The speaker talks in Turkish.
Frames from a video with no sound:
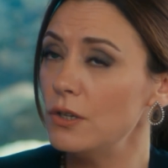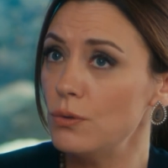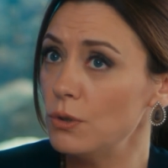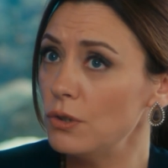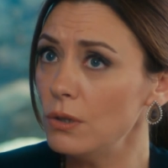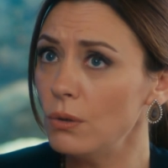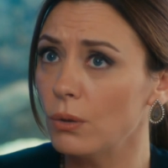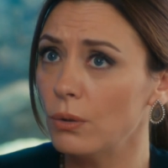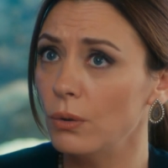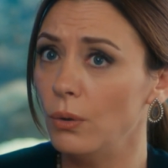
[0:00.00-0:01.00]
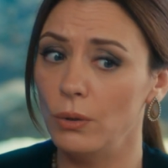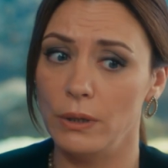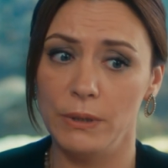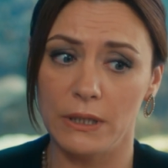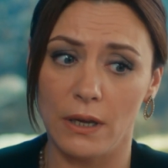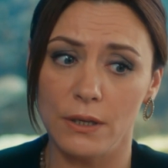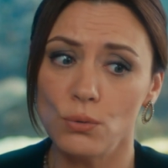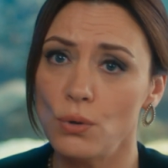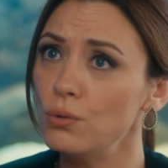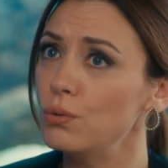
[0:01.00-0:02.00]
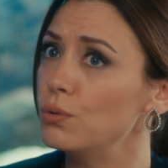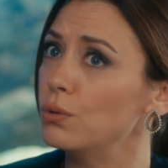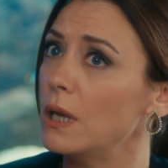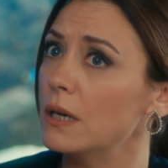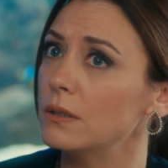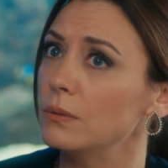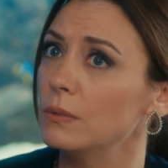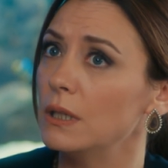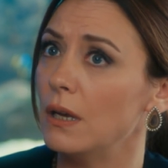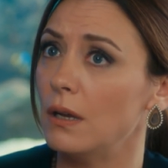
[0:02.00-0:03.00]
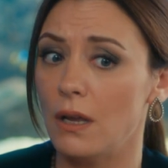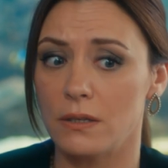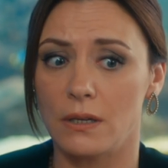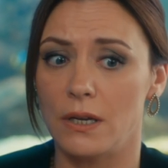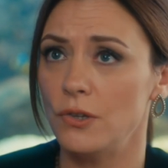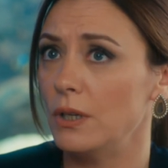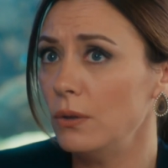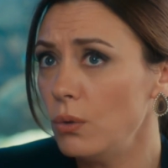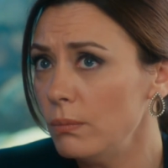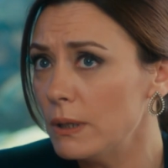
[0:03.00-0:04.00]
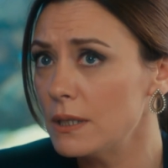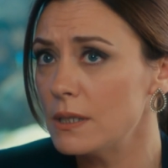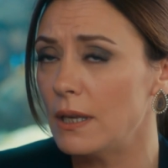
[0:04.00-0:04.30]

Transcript: hiçbir şey yok. Öyle bir tane söz yüzüğü taktım diye Azra Çelen olmadın